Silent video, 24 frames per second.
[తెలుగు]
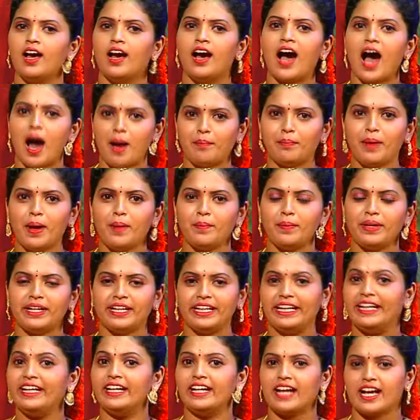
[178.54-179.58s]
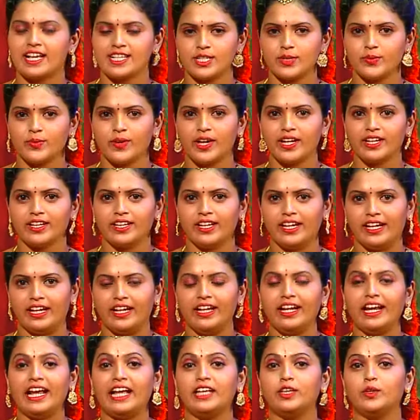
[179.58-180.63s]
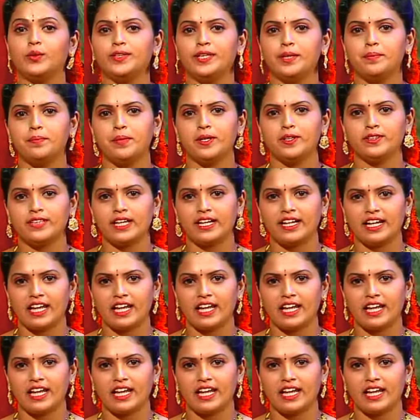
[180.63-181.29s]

అమ్మ మరి ఈ రాశి వారికి ఎదురు దెబ్బలు తగిలే